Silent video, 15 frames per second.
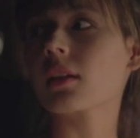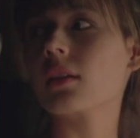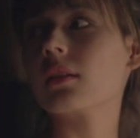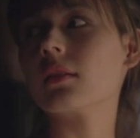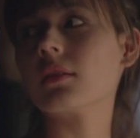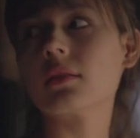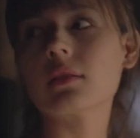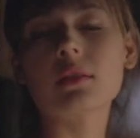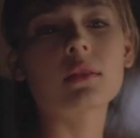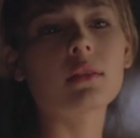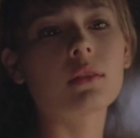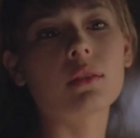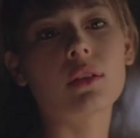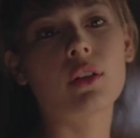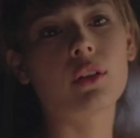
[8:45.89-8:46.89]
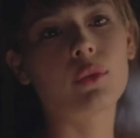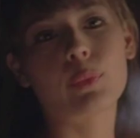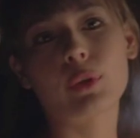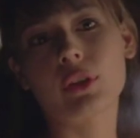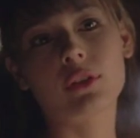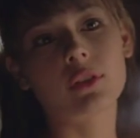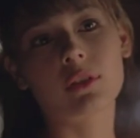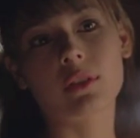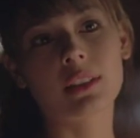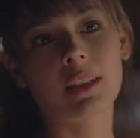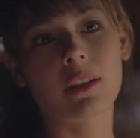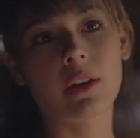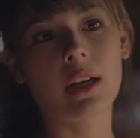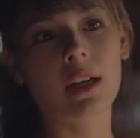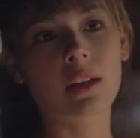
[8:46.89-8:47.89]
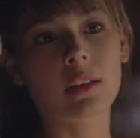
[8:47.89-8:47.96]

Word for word: la pareja, Martina, yo ya había